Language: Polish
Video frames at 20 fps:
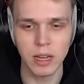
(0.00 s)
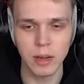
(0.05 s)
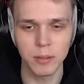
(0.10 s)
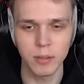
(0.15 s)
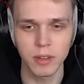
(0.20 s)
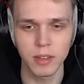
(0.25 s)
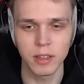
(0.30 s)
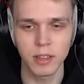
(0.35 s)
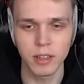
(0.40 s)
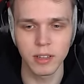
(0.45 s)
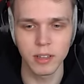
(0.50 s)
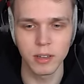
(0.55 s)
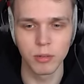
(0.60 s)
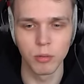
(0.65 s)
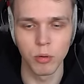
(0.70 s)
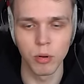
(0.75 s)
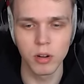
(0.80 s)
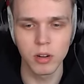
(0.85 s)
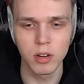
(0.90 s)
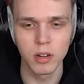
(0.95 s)
dam y,
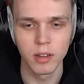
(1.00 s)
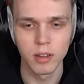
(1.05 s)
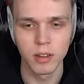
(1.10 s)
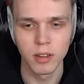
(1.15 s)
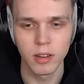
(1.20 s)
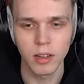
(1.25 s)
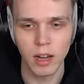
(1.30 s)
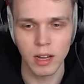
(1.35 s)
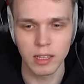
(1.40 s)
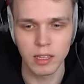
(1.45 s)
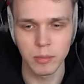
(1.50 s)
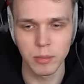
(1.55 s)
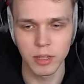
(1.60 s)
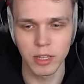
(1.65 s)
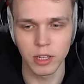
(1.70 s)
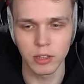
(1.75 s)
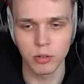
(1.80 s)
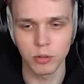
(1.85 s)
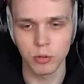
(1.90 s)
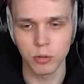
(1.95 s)
łuk, a ty mi
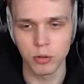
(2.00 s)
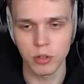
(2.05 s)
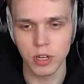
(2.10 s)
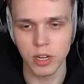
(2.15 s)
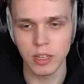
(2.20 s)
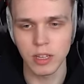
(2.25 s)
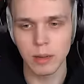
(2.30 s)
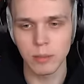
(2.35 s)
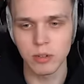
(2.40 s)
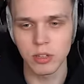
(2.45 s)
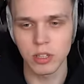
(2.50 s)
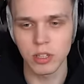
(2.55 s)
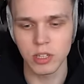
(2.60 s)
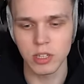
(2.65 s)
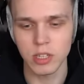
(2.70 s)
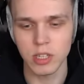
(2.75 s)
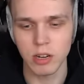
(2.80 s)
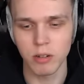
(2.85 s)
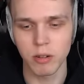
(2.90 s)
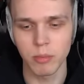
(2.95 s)
daj tą kuszę i dam ci też
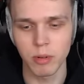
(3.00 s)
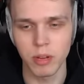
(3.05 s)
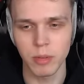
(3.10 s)
strzały,